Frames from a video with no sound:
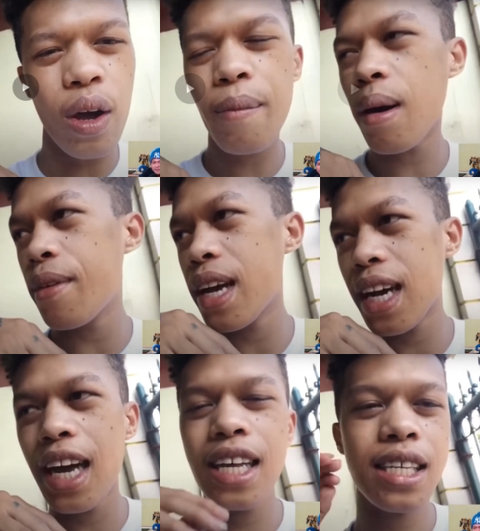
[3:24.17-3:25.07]

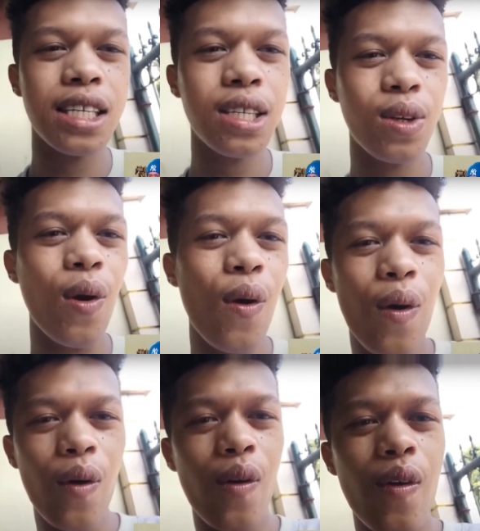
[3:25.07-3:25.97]
Mamaya guys,
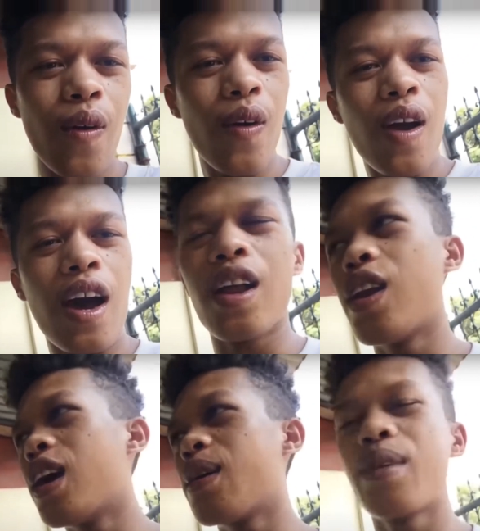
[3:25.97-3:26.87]
kung
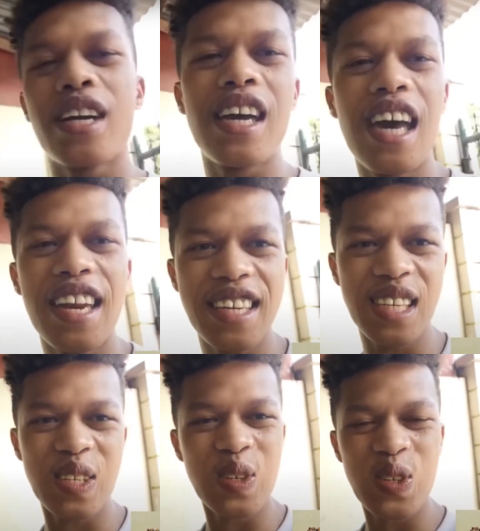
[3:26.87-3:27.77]
anong mangyayari
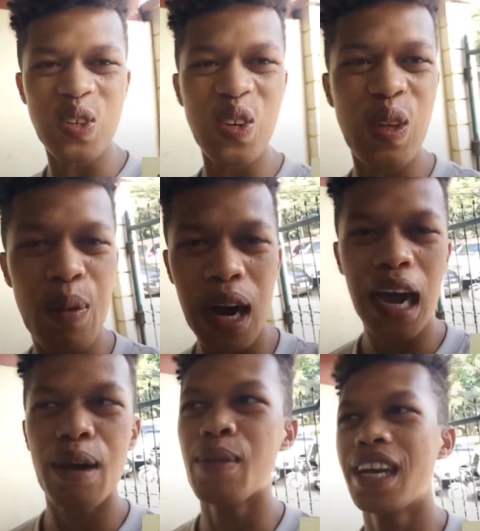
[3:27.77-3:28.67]
sa susunod ng
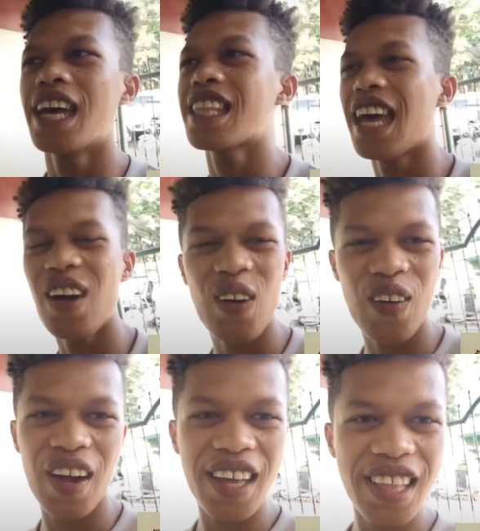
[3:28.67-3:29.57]
mga kabanata.
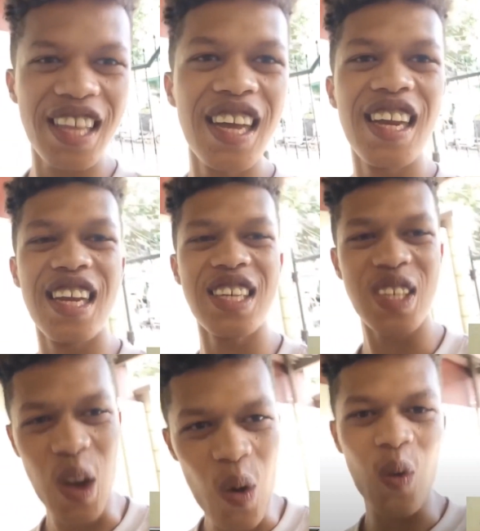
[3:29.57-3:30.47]
Alright?
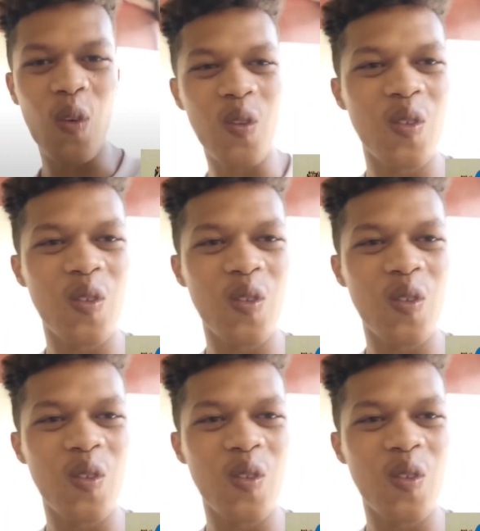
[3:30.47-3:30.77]
Let's go. Alright.